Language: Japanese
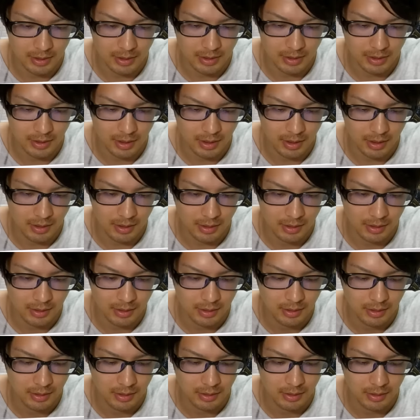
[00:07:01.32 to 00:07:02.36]
あさあさ
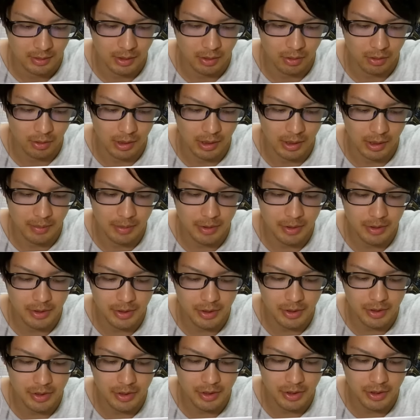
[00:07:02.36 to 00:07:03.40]
あでこれレベル
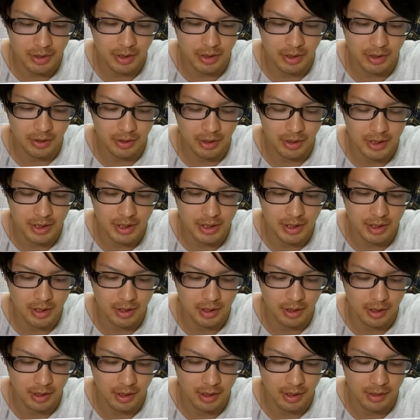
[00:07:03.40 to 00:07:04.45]
99なんだよね進化
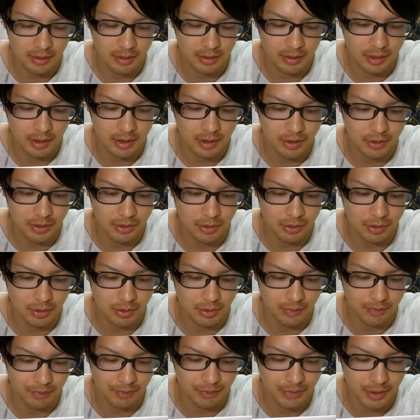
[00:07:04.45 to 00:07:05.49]
がねだからちょっ
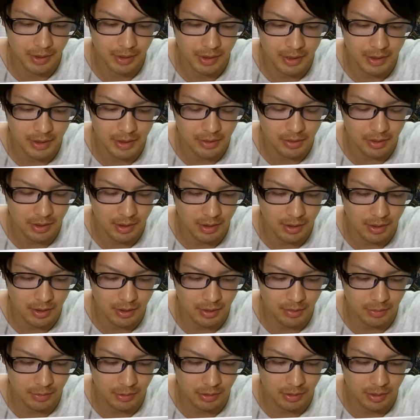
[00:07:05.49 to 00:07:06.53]
ときついのかなっ
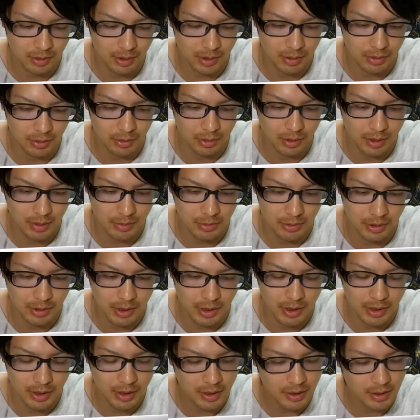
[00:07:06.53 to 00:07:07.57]
て思ったけど多分
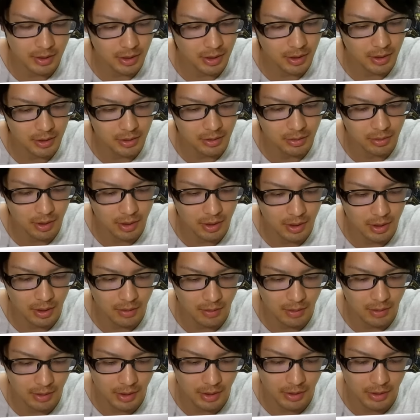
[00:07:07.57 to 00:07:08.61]
経験するにはそんなに
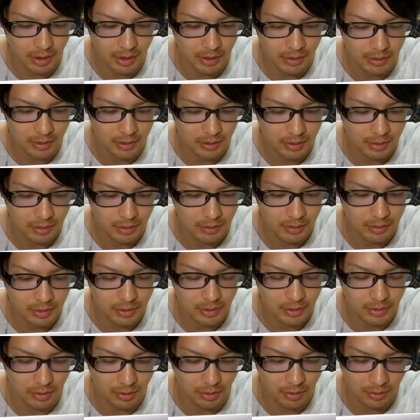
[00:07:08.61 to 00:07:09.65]
変わんないよね普
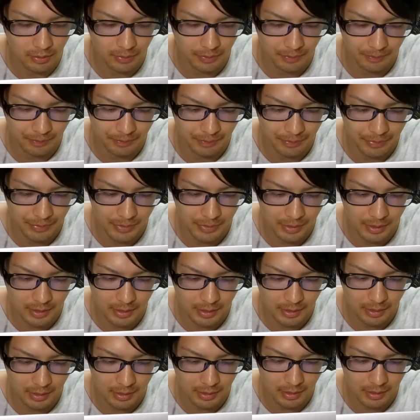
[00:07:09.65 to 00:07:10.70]
通の
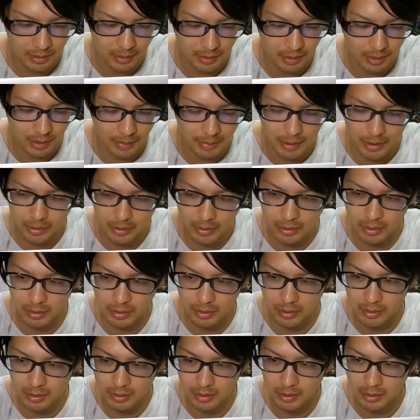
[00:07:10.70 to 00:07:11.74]
レベル
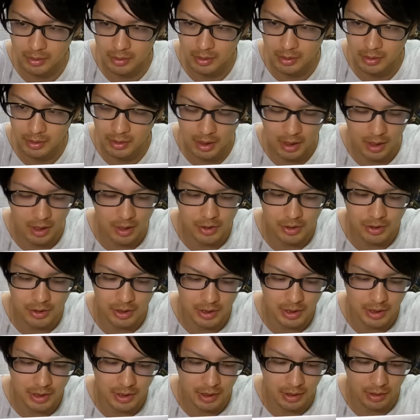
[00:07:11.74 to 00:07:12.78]
70
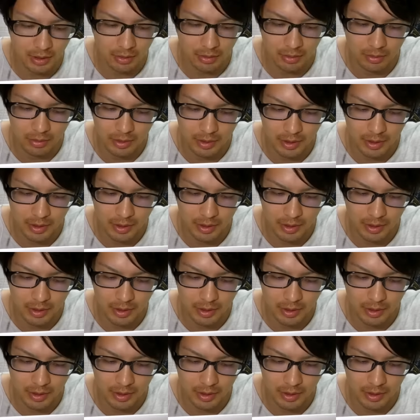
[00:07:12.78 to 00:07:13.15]
で進化の